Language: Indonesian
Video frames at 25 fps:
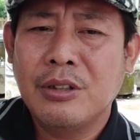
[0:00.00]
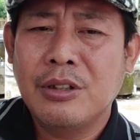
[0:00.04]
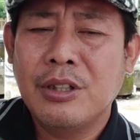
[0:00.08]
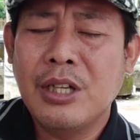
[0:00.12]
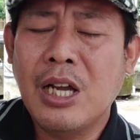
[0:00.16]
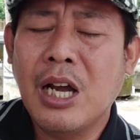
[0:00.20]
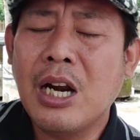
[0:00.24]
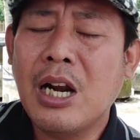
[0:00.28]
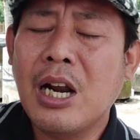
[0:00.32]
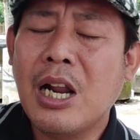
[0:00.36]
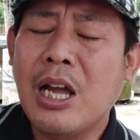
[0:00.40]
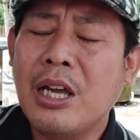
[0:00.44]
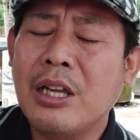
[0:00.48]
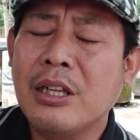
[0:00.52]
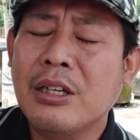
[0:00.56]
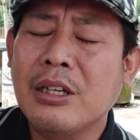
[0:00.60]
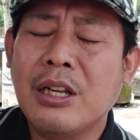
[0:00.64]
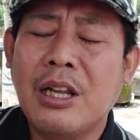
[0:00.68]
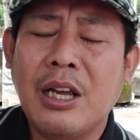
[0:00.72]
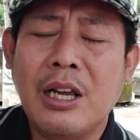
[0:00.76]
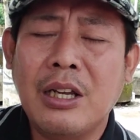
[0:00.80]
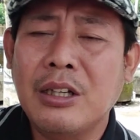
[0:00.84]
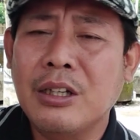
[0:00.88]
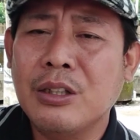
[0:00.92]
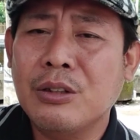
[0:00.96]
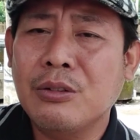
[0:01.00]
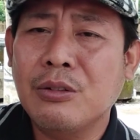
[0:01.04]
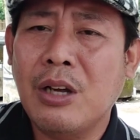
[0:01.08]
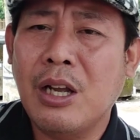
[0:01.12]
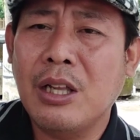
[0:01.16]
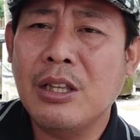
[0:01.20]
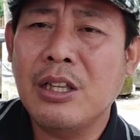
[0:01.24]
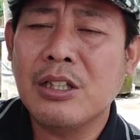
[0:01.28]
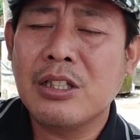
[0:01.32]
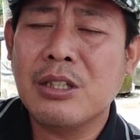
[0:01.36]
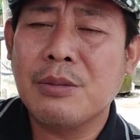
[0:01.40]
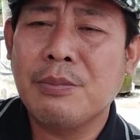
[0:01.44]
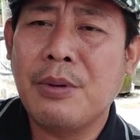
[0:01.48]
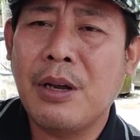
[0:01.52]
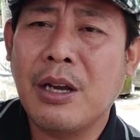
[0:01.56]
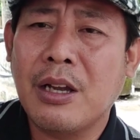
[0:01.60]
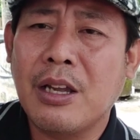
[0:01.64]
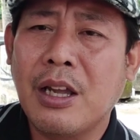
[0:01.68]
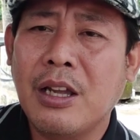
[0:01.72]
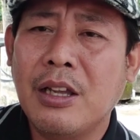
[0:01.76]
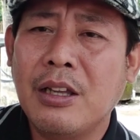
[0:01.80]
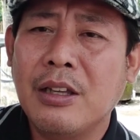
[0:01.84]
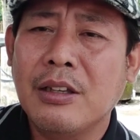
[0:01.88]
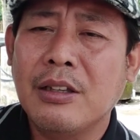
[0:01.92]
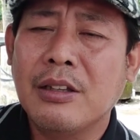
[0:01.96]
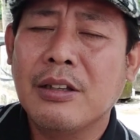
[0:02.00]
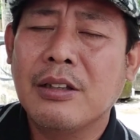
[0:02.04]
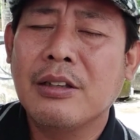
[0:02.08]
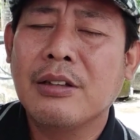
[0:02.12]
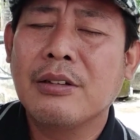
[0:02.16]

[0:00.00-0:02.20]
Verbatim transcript: Yang lain-lain itu hanya sebagai